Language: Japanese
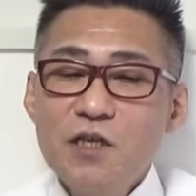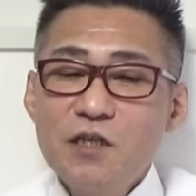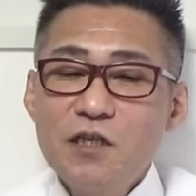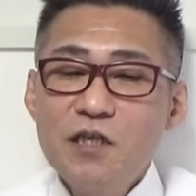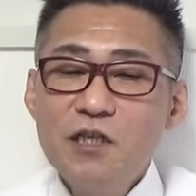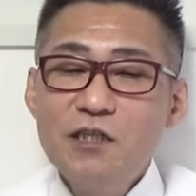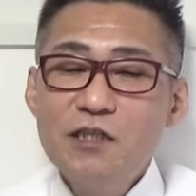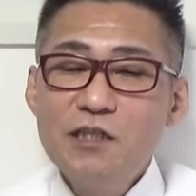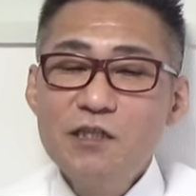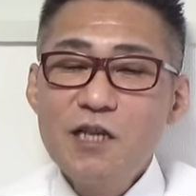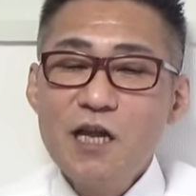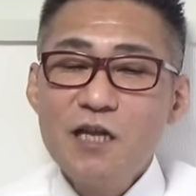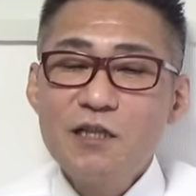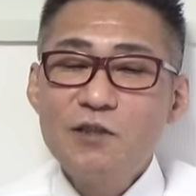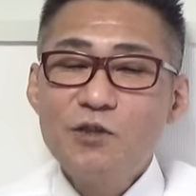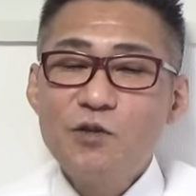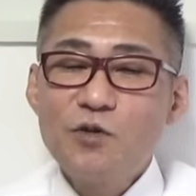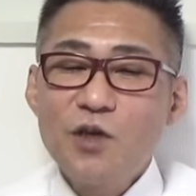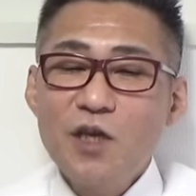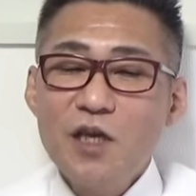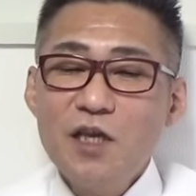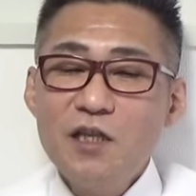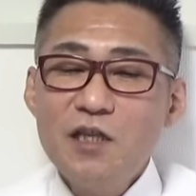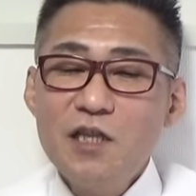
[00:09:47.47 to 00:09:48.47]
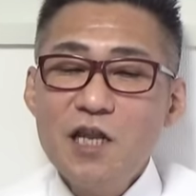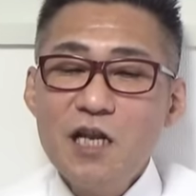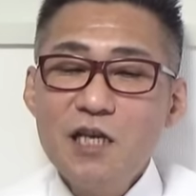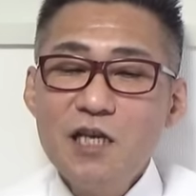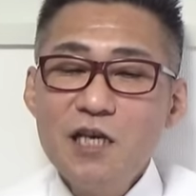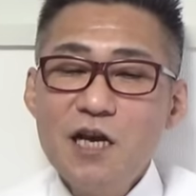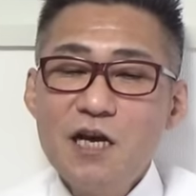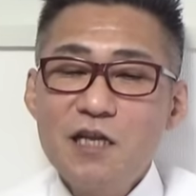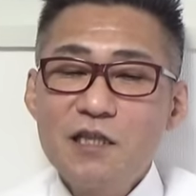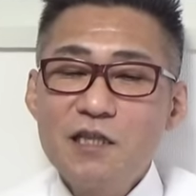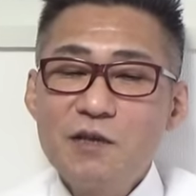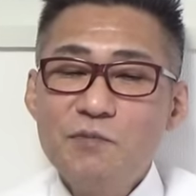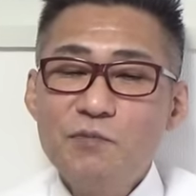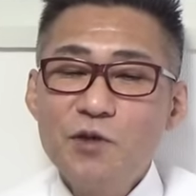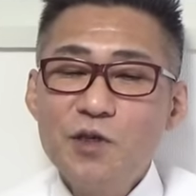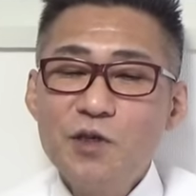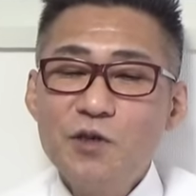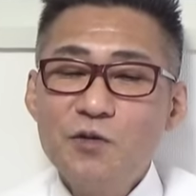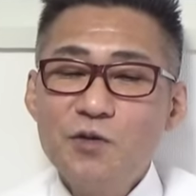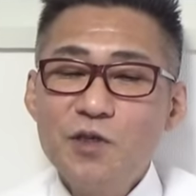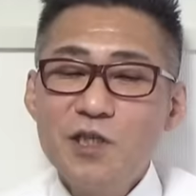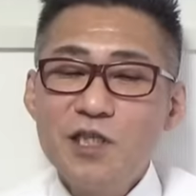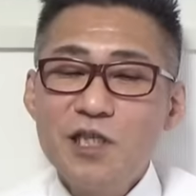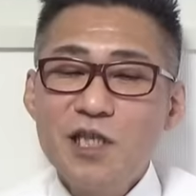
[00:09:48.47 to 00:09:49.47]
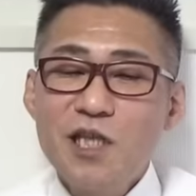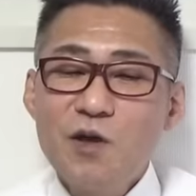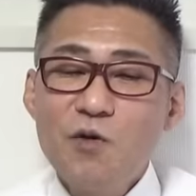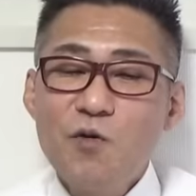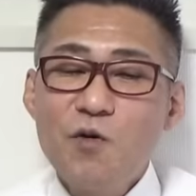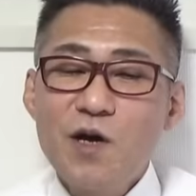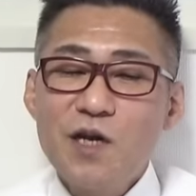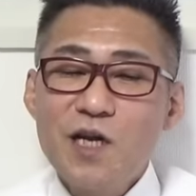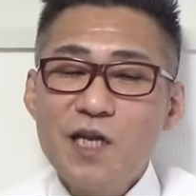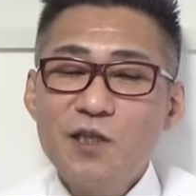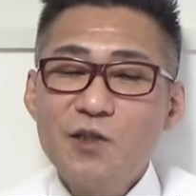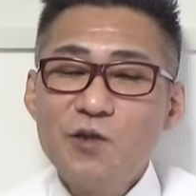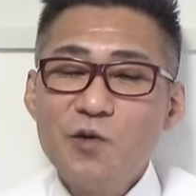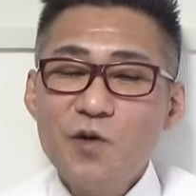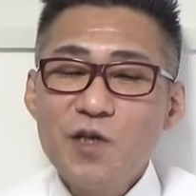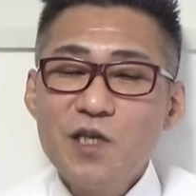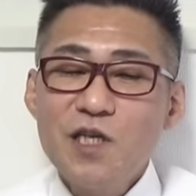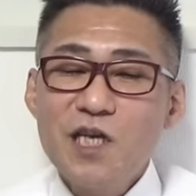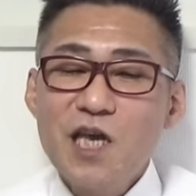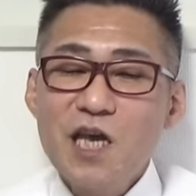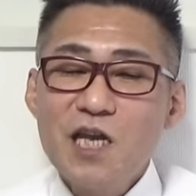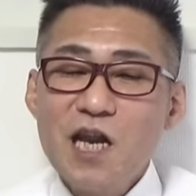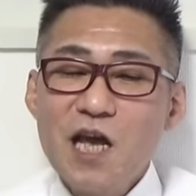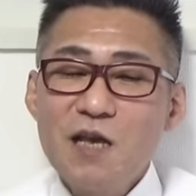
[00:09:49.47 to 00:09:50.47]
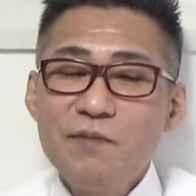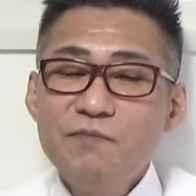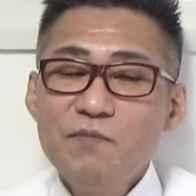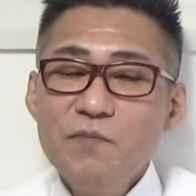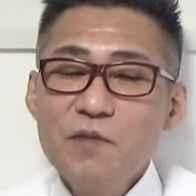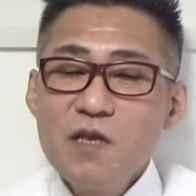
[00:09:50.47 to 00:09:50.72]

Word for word: いつ何時、何があってもいいようにしておかないといけない。